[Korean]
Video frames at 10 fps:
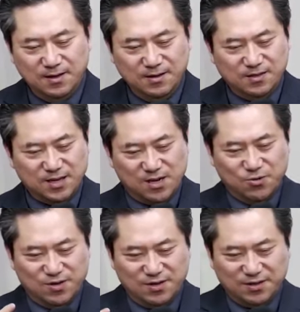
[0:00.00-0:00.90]
제가
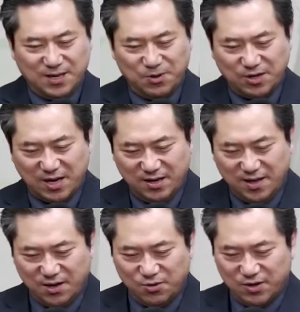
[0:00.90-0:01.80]
오늘 새벽에 이
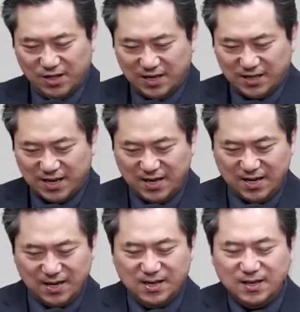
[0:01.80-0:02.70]
내용을
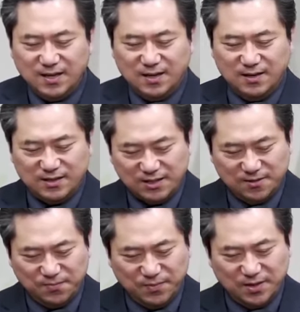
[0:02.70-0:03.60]
자세히
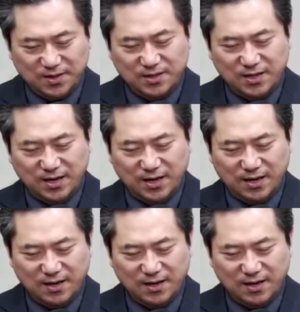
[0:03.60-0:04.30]
지금 이제